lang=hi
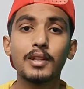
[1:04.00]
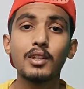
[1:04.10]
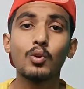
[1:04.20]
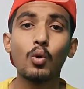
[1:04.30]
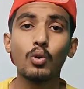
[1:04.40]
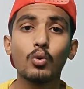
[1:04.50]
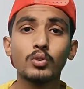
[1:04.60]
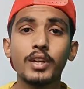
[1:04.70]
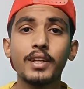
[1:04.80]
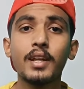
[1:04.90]
के पता नहीं कौन कौन
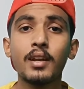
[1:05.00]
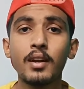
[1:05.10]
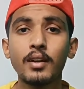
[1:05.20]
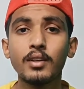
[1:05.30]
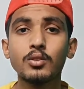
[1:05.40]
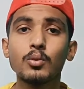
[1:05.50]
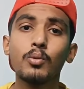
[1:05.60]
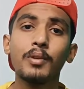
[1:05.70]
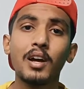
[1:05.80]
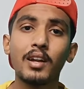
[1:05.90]
से इंग्रेडिएंट है जो
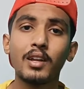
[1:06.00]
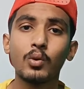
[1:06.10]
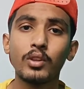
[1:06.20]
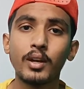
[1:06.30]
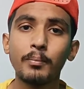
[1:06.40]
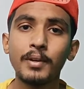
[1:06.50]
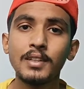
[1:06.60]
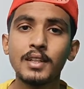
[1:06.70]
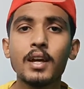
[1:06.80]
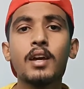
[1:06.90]
वो मिला रखे होते हैं
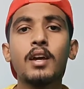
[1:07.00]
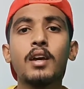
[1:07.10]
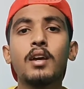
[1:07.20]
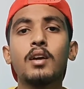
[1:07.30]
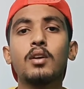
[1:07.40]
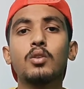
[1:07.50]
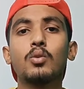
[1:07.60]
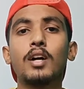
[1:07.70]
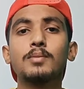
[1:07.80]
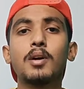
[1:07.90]
कंपनीज ने
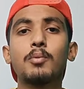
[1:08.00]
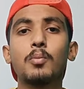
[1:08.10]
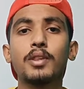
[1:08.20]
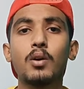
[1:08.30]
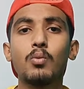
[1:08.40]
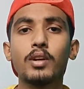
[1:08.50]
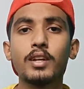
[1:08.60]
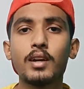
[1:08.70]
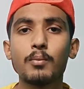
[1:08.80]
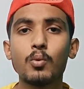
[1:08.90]
तो गाइज मैं आपको बताऊंगा
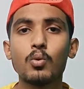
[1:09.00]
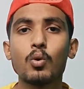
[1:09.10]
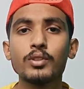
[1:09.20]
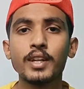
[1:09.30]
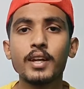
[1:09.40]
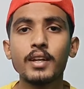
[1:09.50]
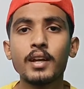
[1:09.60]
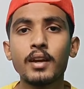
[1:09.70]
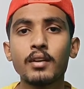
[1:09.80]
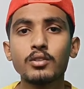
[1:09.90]
कि आपको कौन से
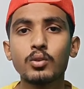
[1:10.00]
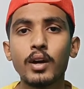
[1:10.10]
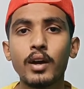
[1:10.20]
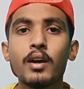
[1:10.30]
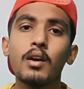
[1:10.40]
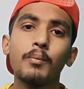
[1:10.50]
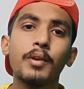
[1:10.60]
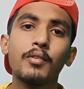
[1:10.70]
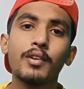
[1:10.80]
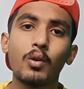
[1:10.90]
इंग्रेडिएंट जो है
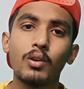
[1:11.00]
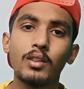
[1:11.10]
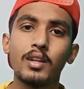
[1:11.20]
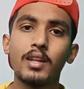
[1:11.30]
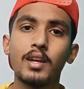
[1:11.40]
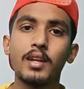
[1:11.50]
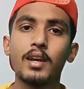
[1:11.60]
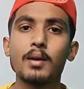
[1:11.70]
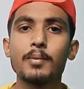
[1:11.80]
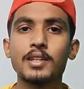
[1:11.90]
प्री वर्कआउट के अंदर
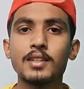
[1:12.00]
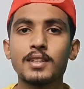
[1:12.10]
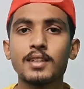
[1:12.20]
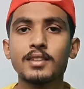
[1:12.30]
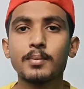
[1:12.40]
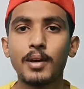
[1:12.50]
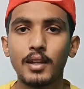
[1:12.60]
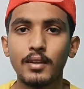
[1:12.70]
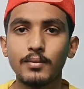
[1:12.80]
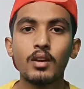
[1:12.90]
देखने हैं परचेज करने से
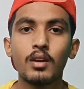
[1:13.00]
पहले